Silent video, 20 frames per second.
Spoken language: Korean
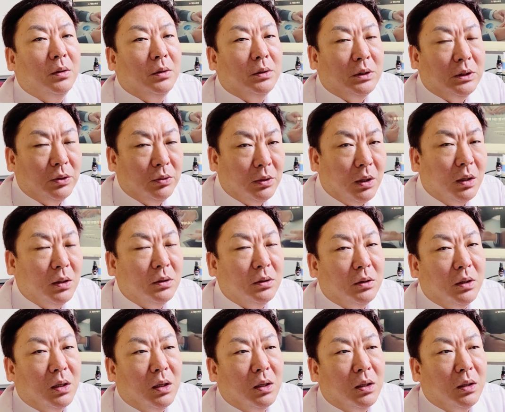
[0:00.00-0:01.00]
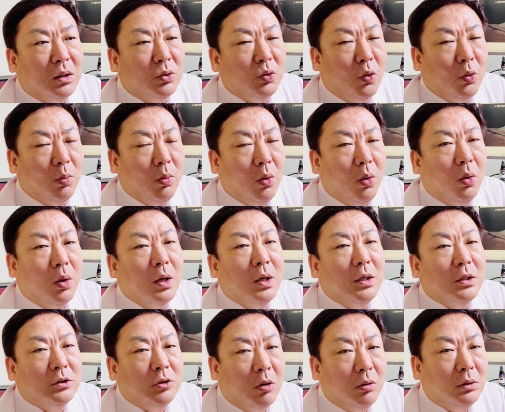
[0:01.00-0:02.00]
신규 상장 종목
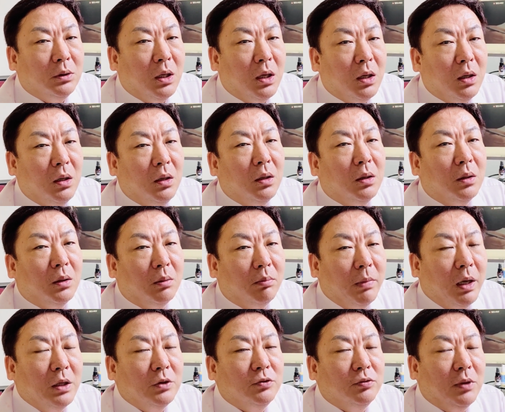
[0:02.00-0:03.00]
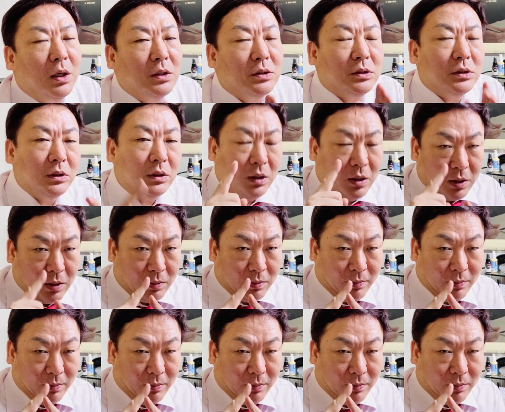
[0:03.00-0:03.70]
첫날 매수하지